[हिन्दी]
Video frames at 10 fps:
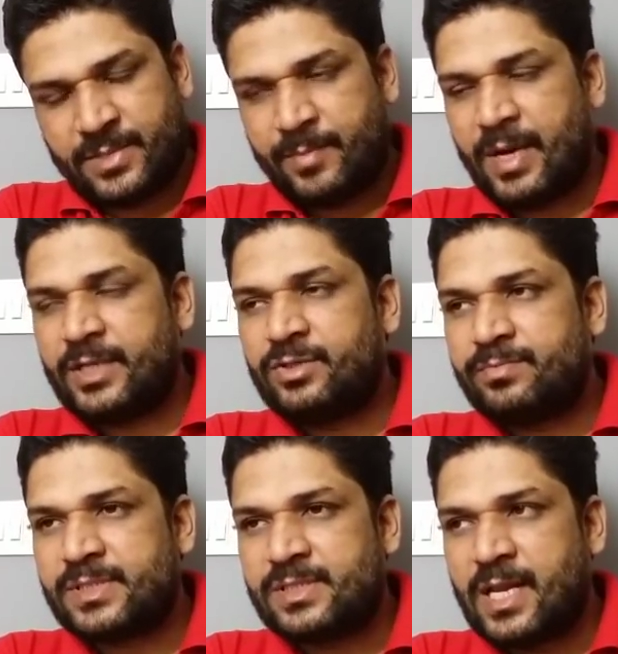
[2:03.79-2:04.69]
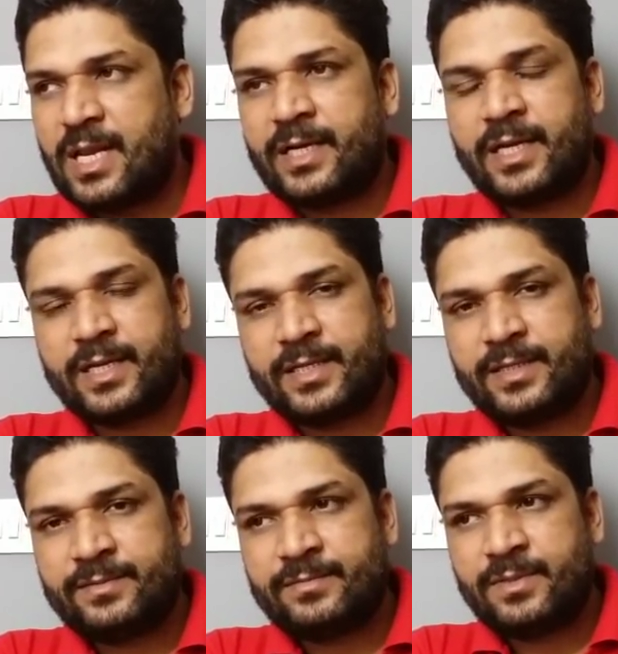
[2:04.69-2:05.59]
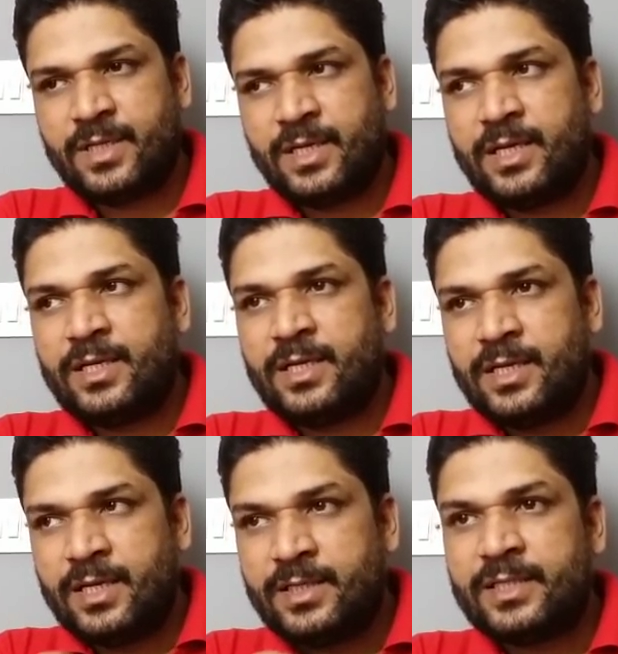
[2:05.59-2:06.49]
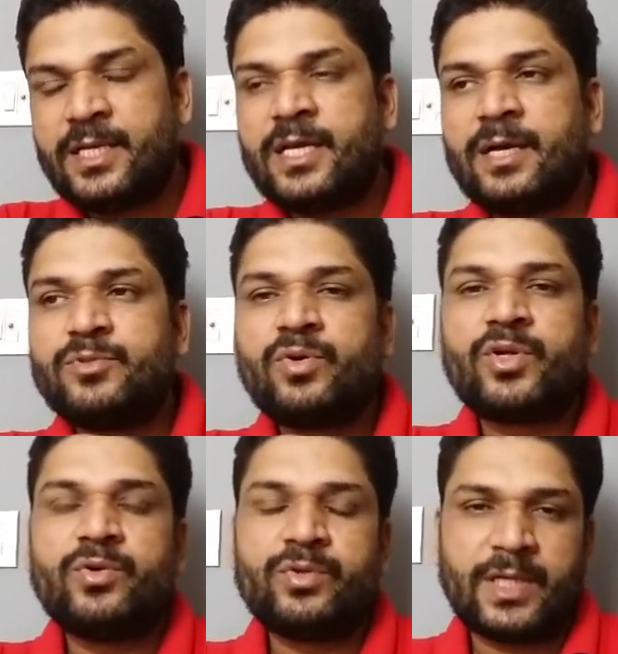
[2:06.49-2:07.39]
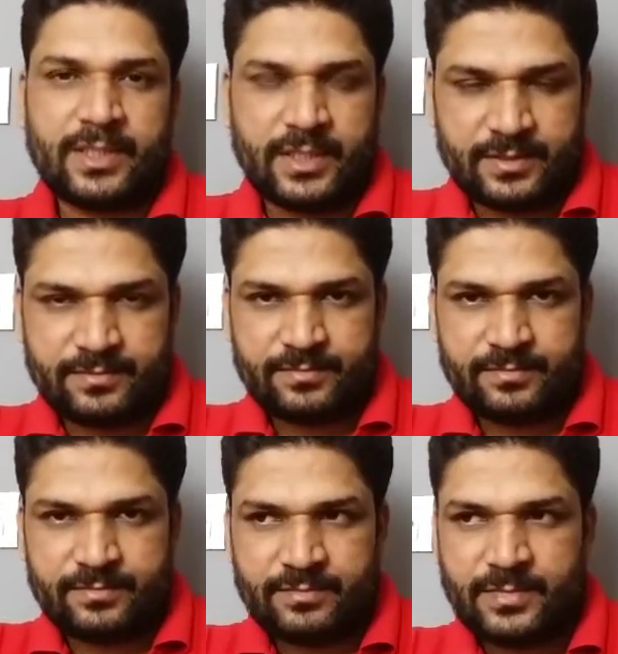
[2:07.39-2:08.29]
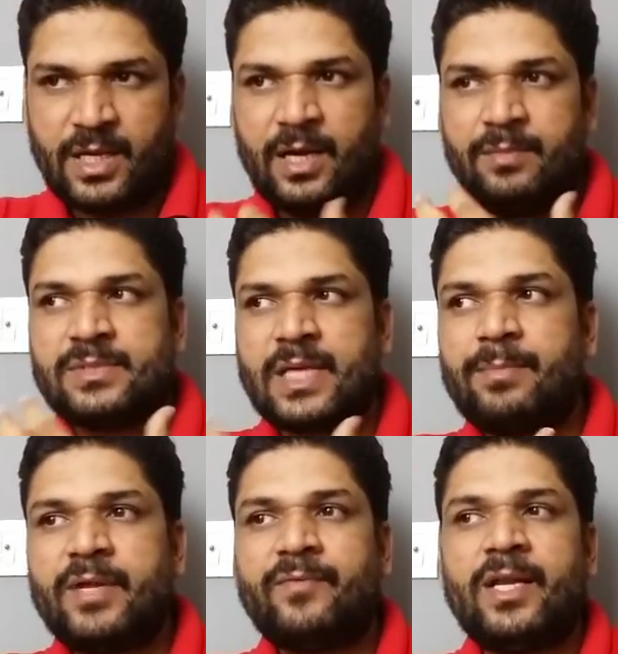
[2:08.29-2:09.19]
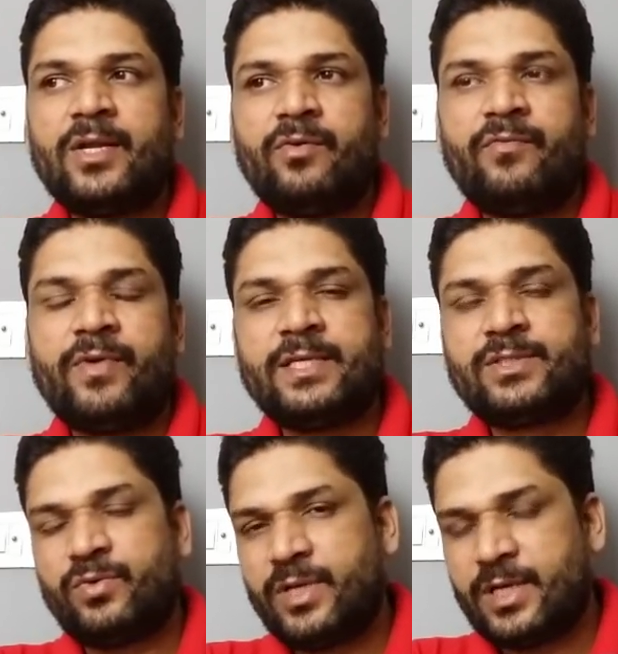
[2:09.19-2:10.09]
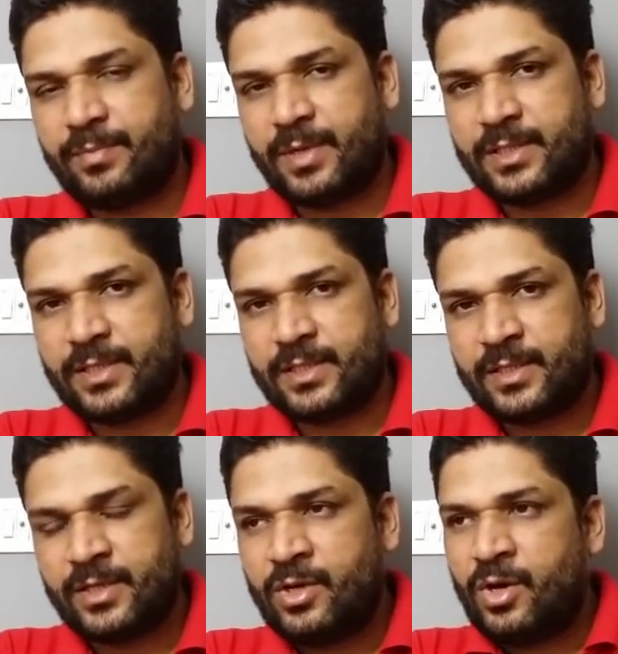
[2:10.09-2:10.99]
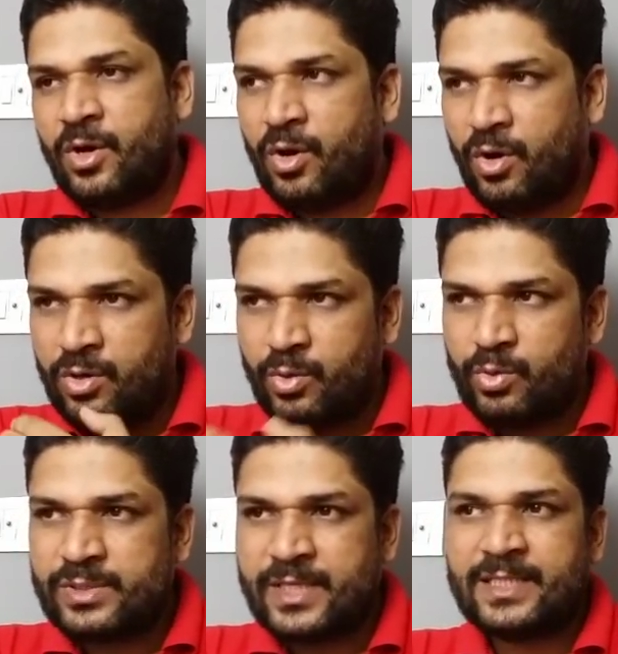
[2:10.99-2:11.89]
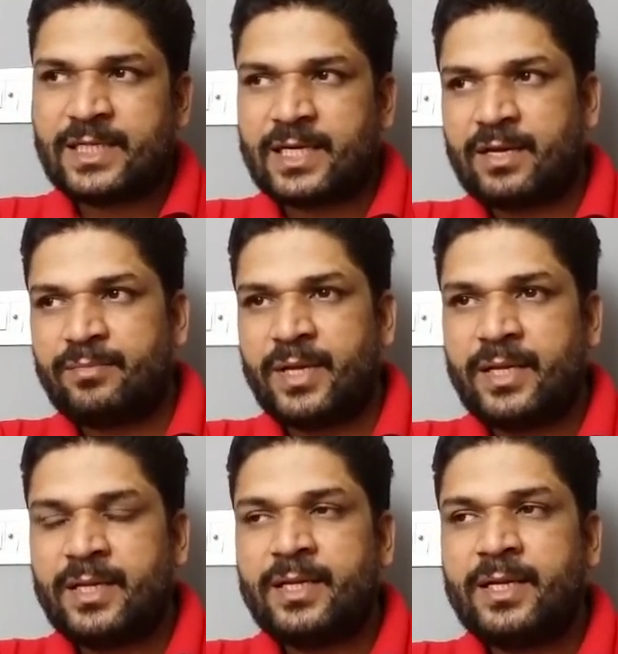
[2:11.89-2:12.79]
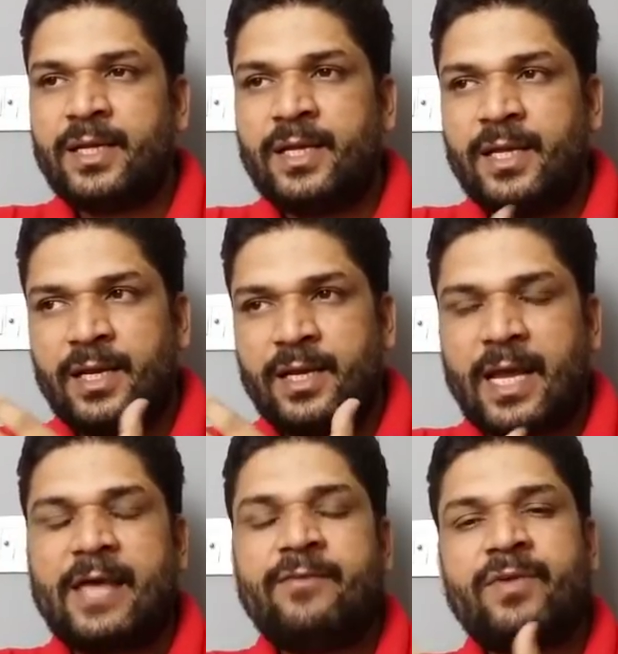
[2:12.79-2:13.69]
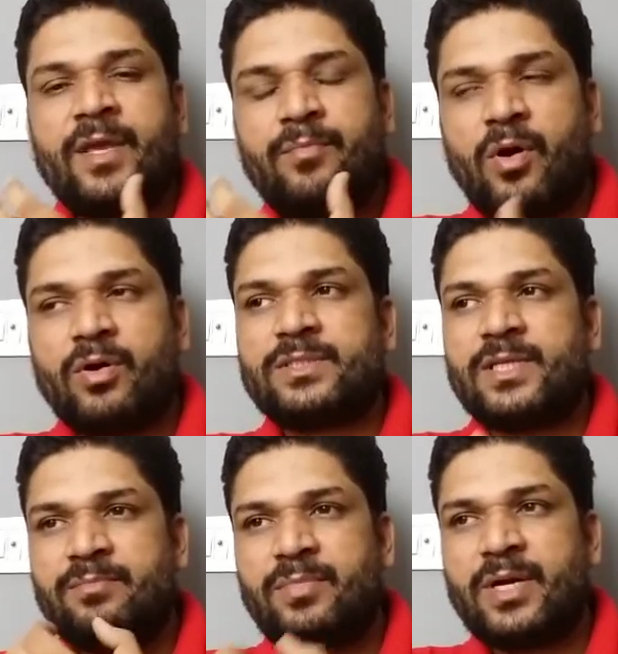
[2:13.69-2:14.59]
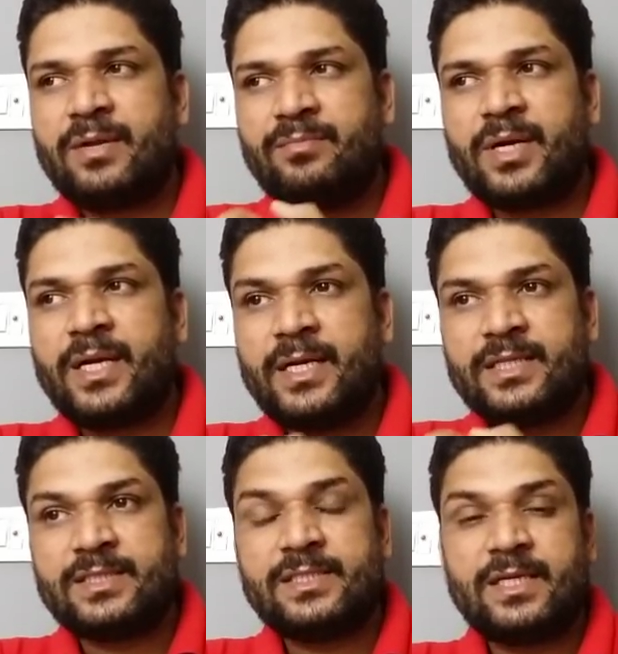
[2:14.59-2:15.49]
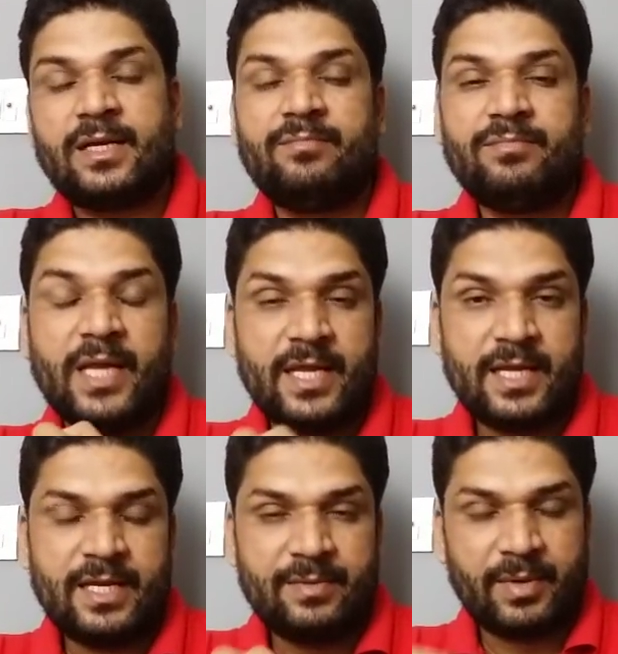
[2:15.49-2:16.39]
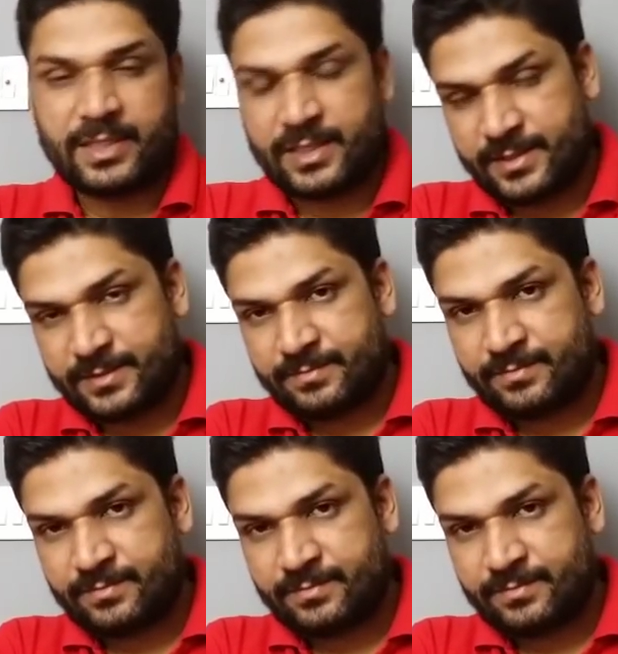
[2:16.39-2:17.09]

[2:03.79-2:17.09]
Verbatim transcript: हमारी जो पर्सनैलिटी है ये इतनी कमज़ोर क्यों हो जाती है हम सामने वाले को फेस क्यों नहीं कर पाते और उसके चक्कर में लाइफ के बहुत से बड़े बड़े डिसीजन हम नहीं ले पाते हैं